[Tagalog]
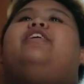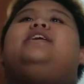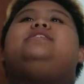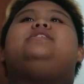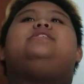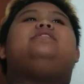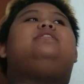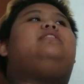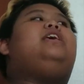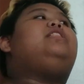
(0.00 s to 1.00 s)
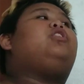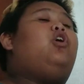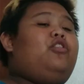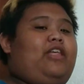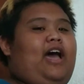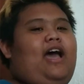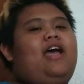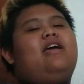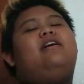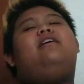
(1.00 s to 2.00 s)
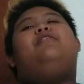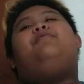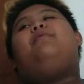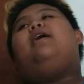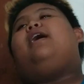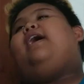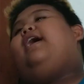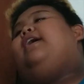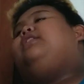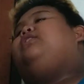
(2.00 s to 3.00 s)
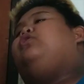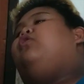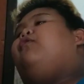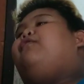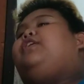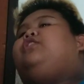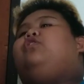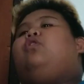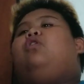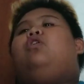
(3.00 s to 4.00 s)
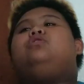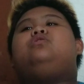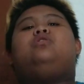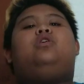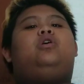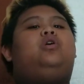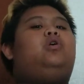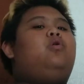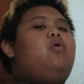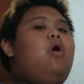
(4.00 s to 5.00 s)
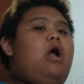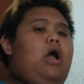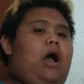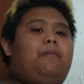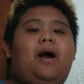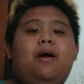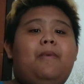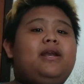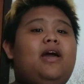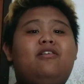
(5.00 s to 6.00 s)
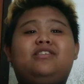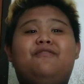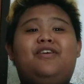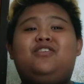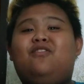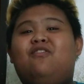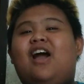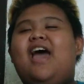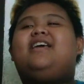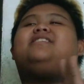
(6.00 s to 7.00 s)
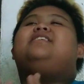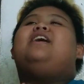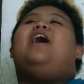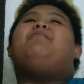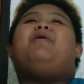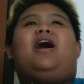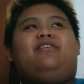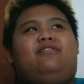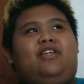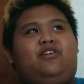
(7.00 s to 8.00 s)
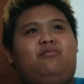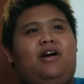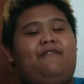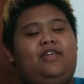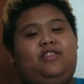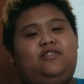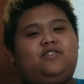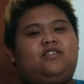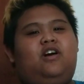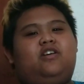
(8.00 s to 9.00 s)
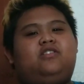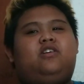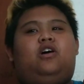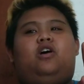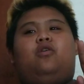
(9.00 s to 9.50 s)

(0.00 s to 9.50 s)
this dito na mag-end yung video ko. So, abang-abang na kayo sa video ko, guys. Abangan nyo na yung mga videos ko. So,